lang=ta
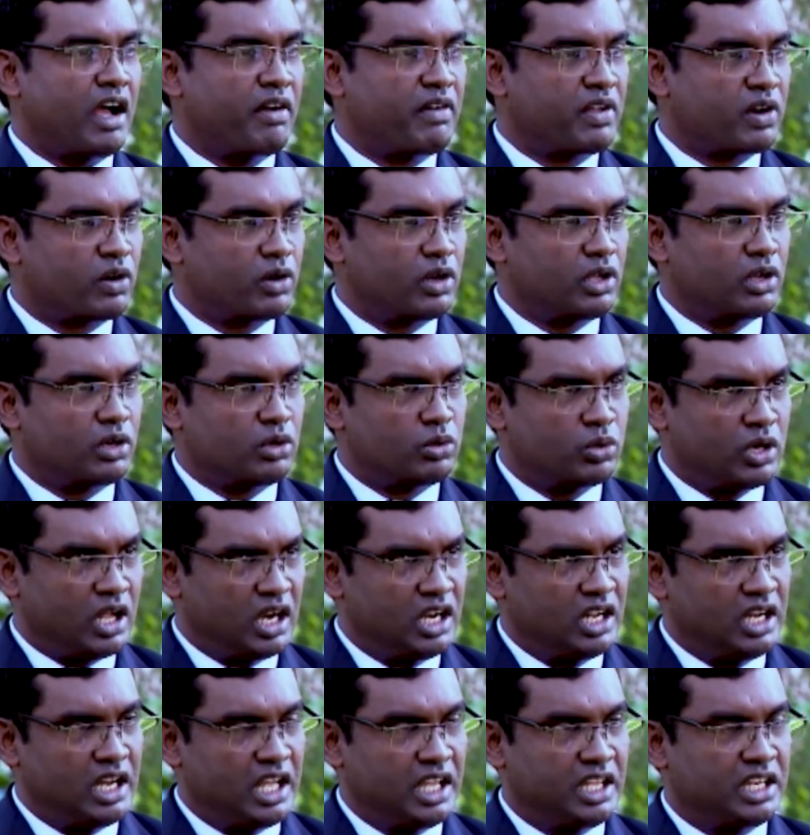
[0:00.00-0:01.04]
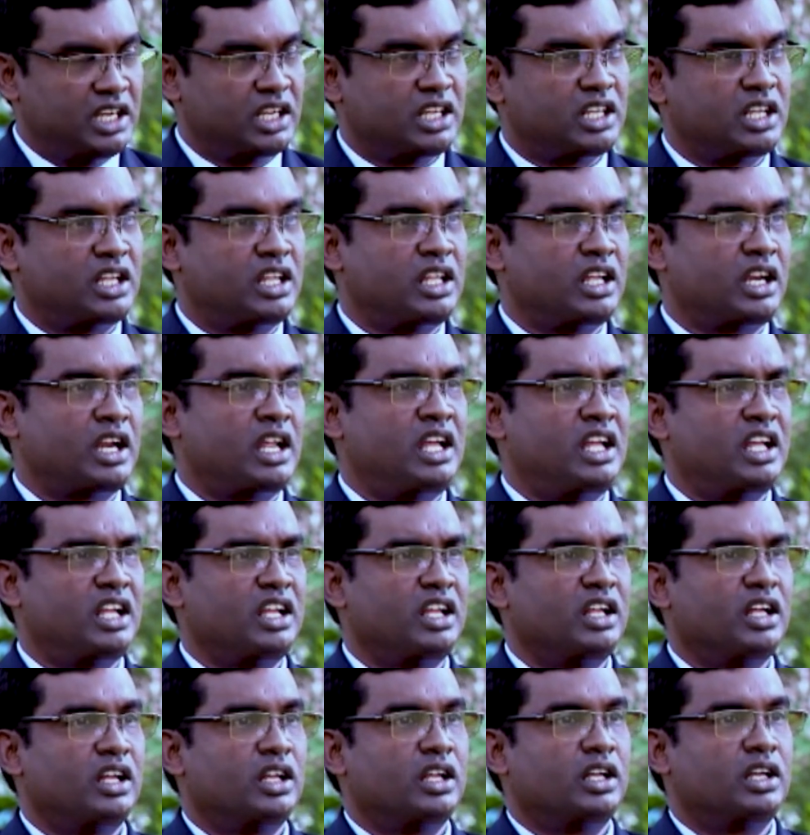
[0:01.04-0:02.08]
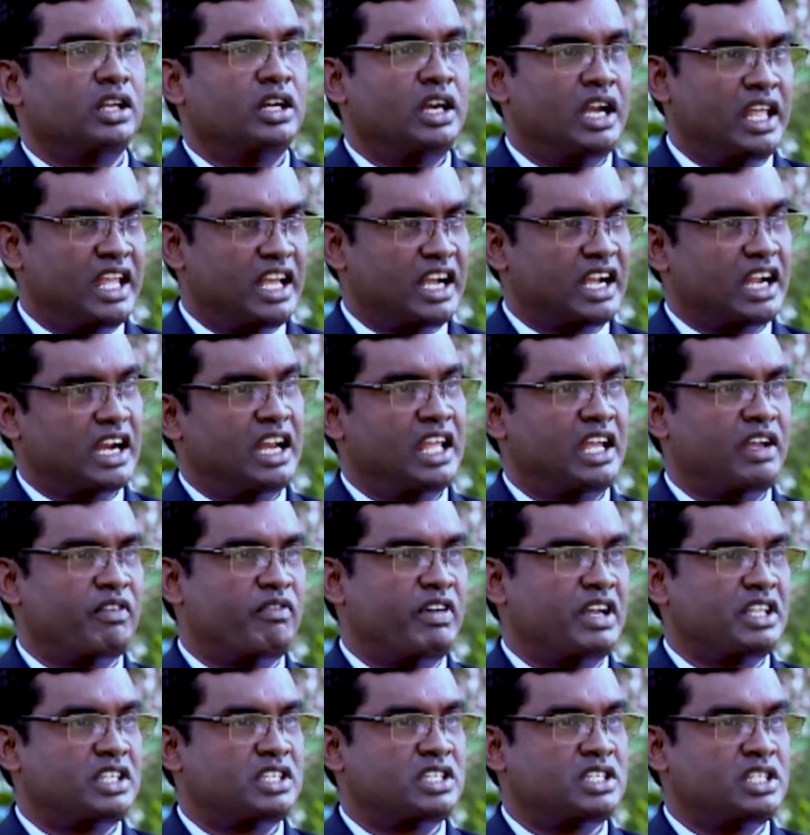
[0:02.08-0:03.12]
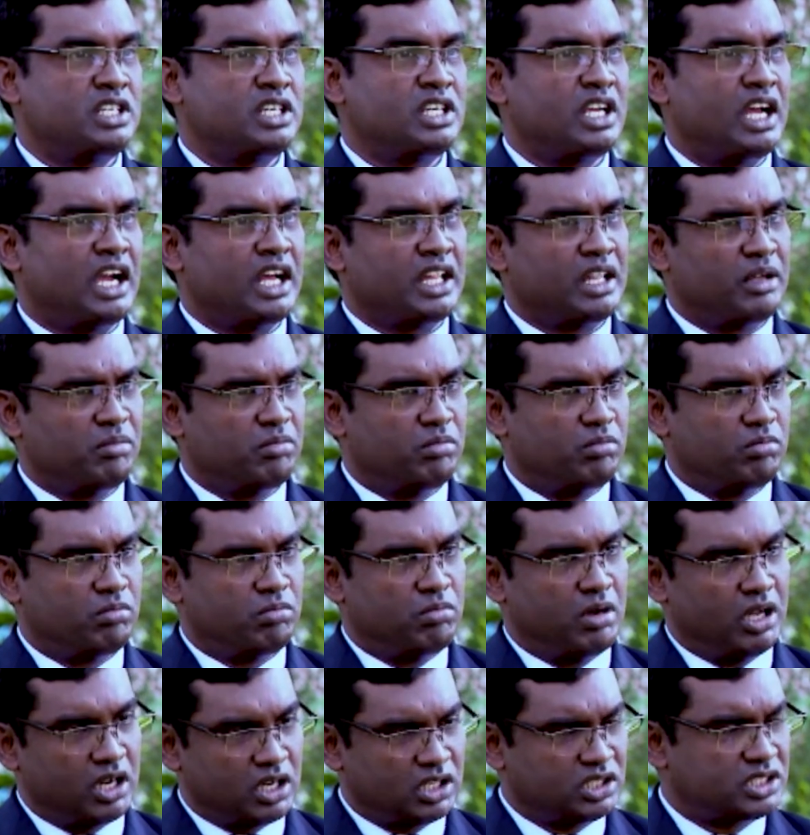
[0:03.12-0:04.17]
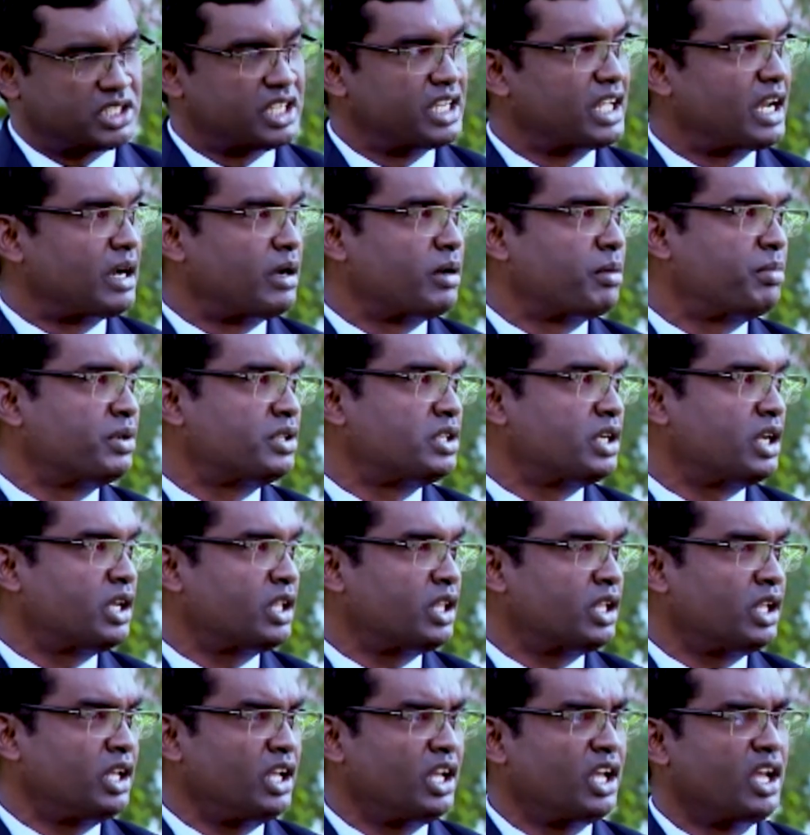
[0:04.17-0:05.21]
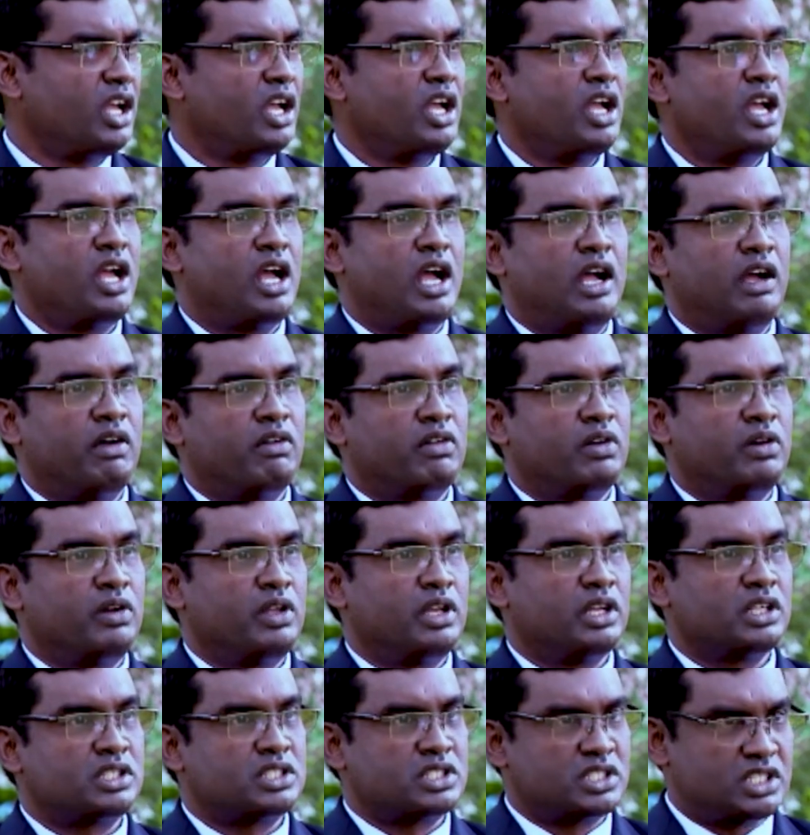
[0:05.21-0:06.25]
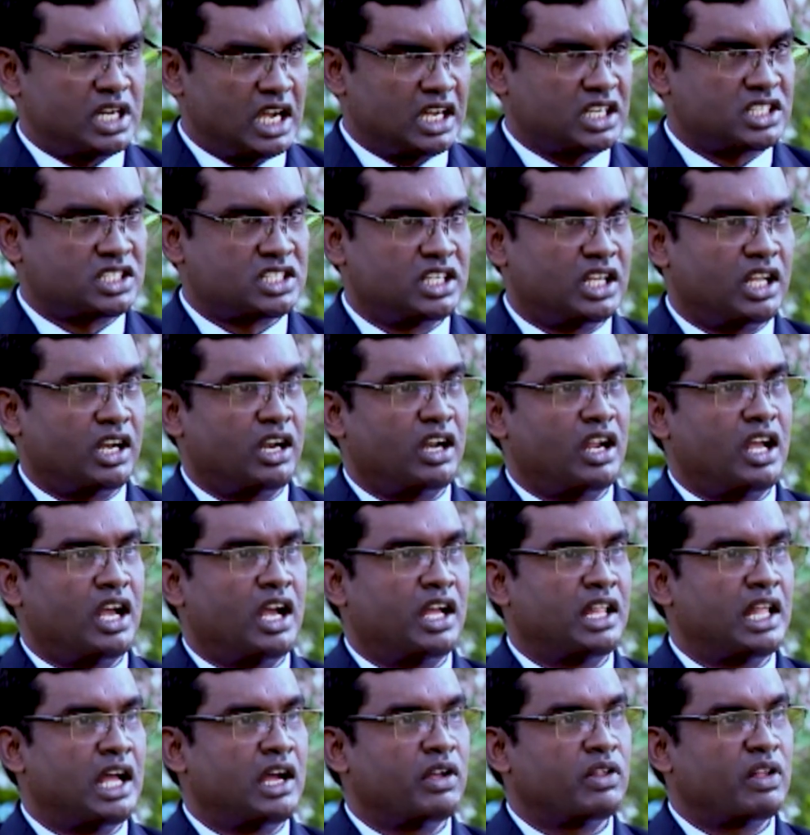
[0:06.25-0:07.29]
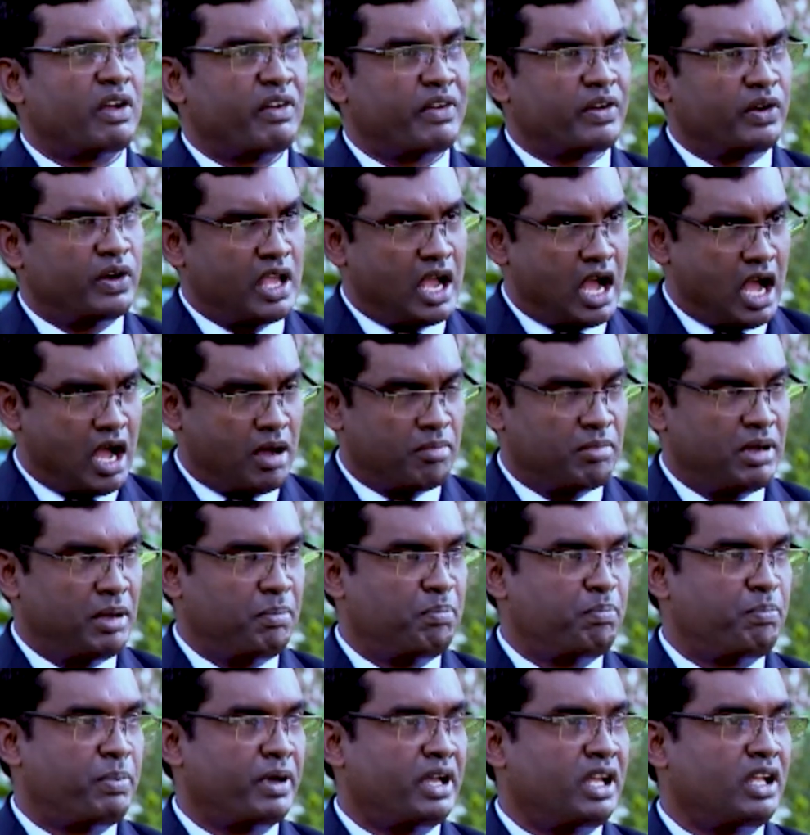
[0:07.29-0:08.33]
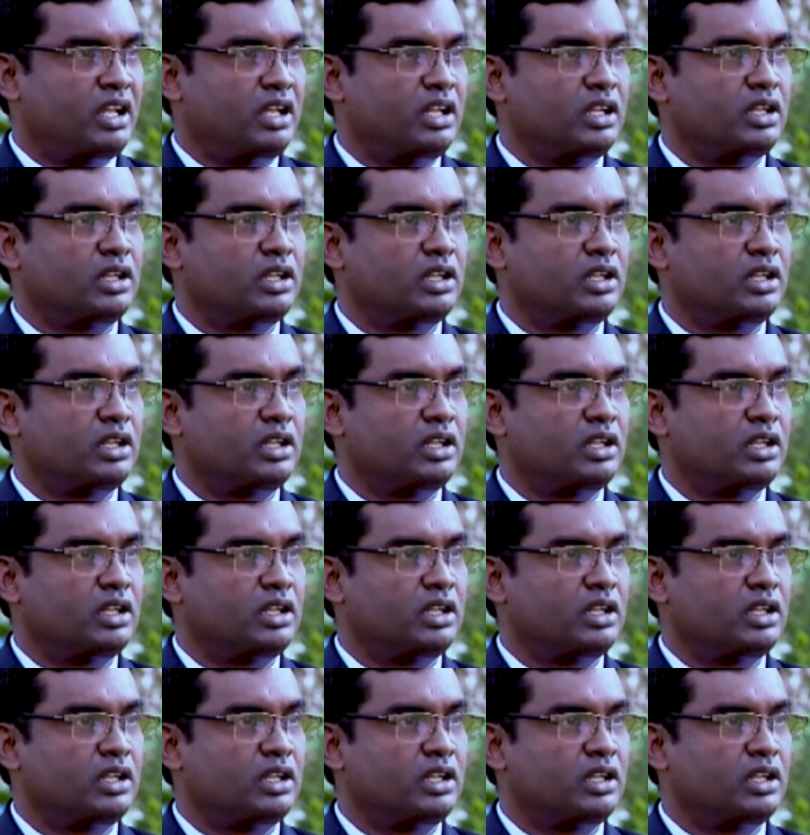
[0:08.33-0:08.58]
அவருடைய உடலில் இருக்கிற இளையங்களையே வச்சு அதை மறுசீரமைப்பு செய்து அவருடைய ஸ்ட்ரக்சர் அதாவது அவருடைய அமைப்பை